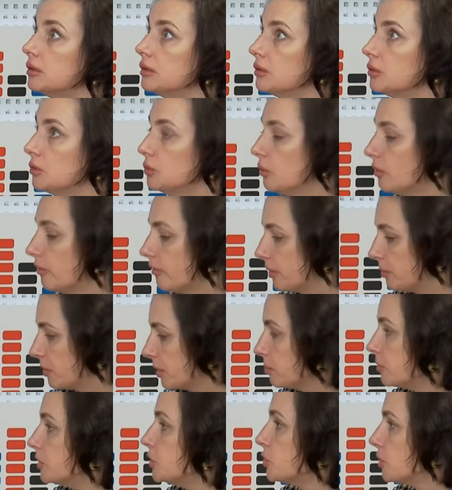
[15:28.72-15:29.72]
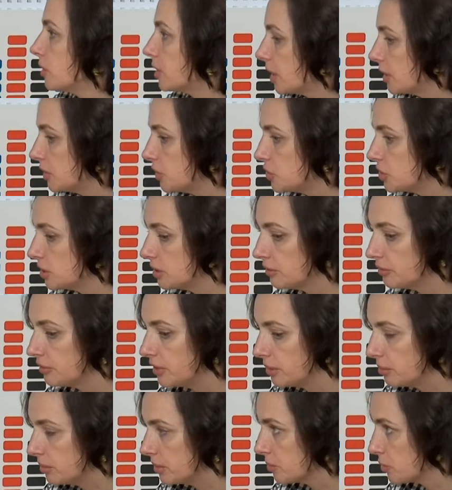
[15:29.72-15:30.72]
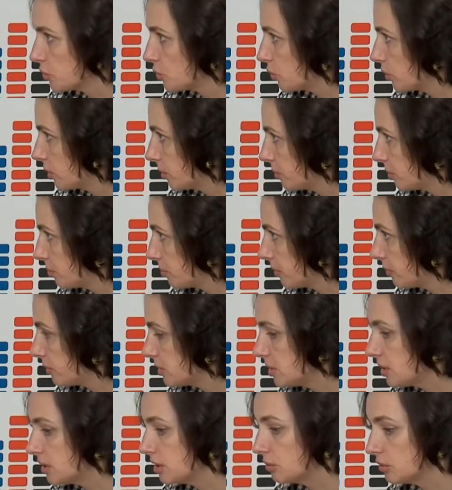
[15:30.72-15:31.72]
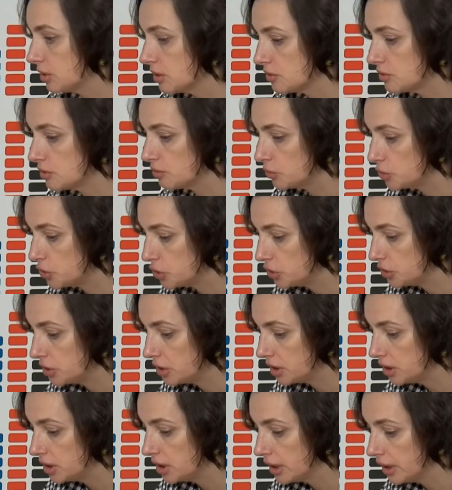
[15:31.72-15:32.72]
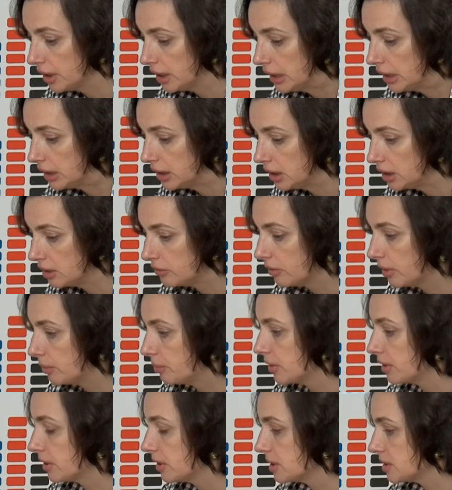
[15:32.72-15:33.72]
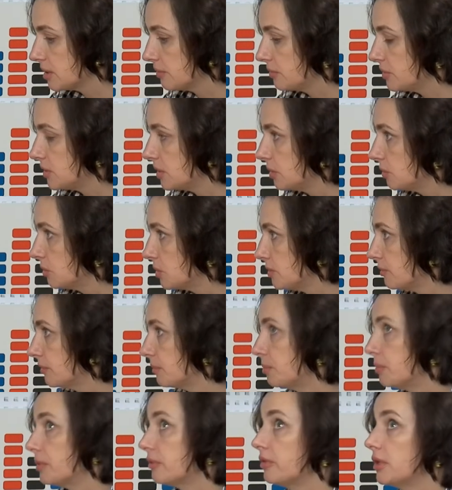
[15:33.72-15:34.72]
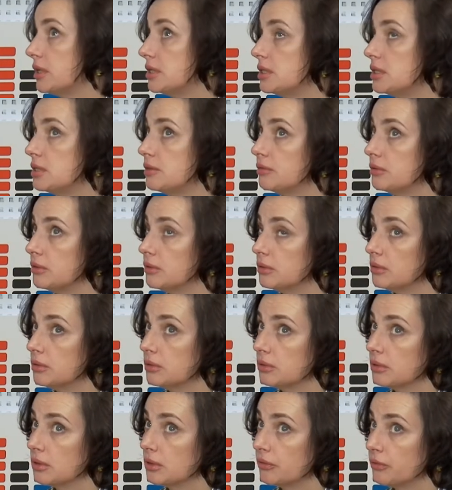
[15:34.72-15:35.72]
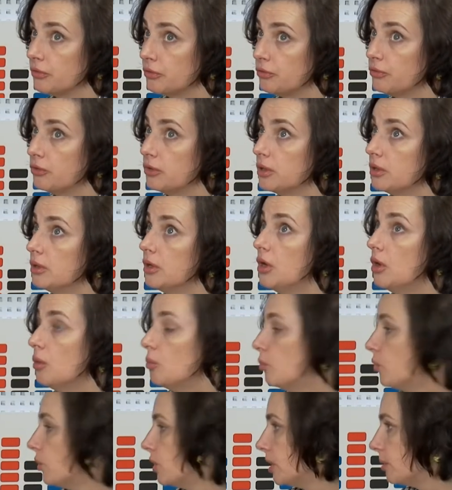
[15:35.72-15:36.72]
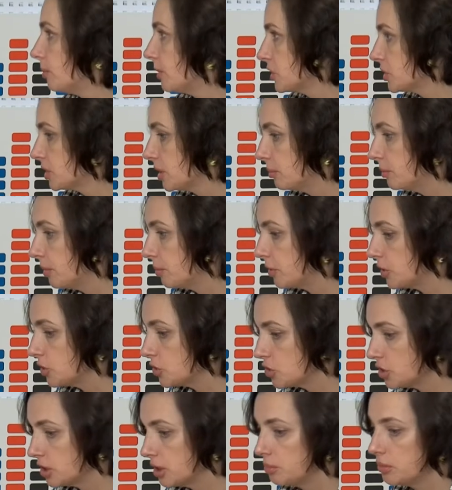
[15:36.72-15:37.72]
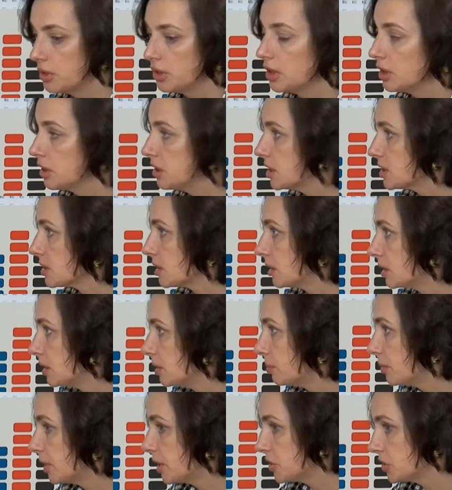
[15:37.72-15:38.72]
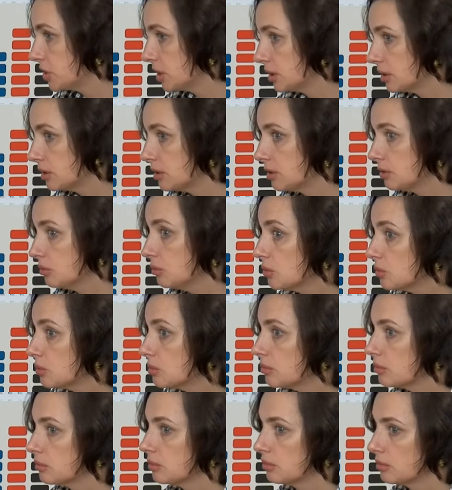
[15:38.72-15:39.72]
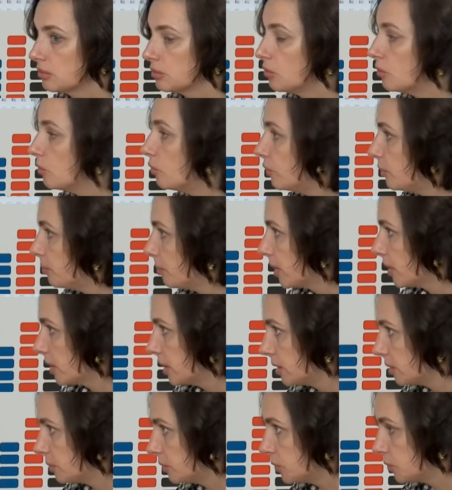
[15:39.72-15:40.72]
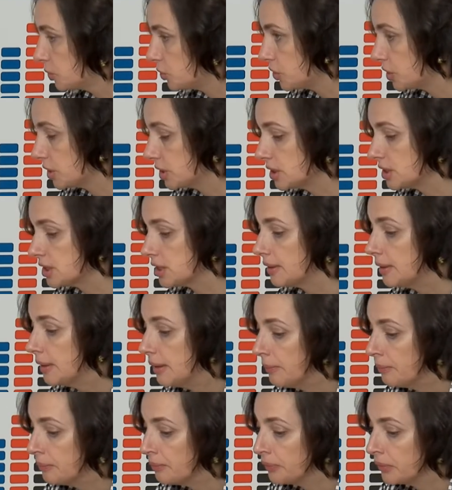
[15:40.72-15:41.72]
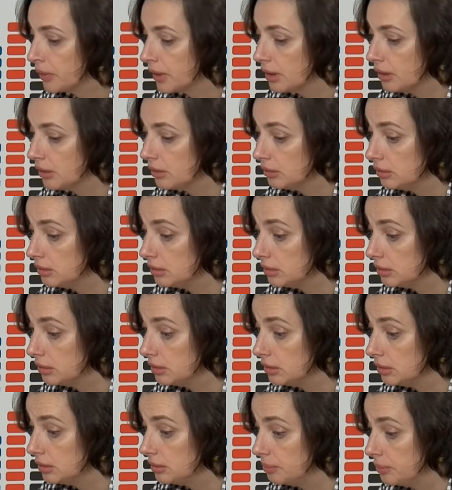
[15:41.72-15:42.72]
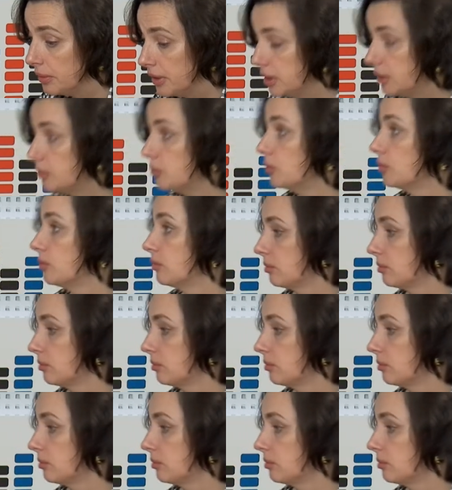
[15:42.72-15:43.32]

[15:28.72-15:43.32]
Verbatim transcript: ну, во-первых, мы еще ограничены временем, сроками угу. проведения. У нас всего 4 дня и 2 показа в день. То есть проводить э, в более масштабном режиме на нескольких площадках, ну, увы, пока не получается. А, поэтому,